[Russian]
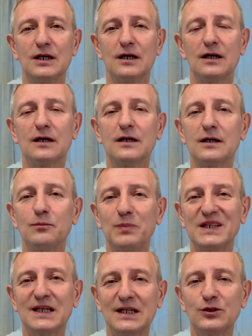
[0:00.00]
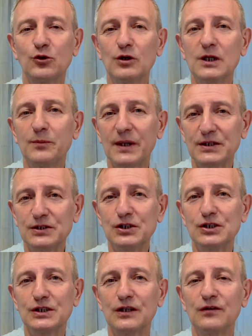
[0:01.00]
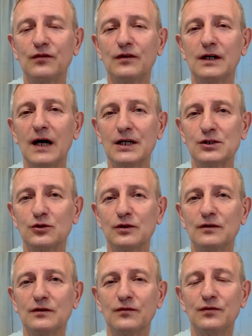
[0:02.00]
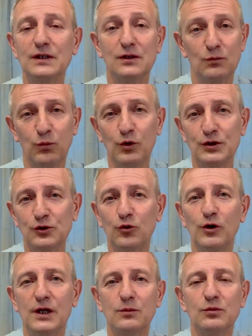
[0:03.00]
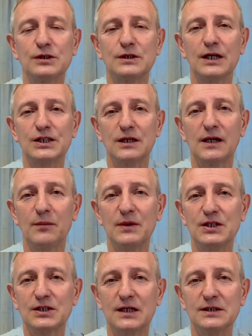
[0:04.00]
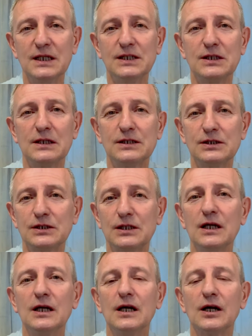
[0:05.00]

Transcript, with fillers: э, под контролем практически каждый вид сколь-нибудь значимой коммерческой деятельности,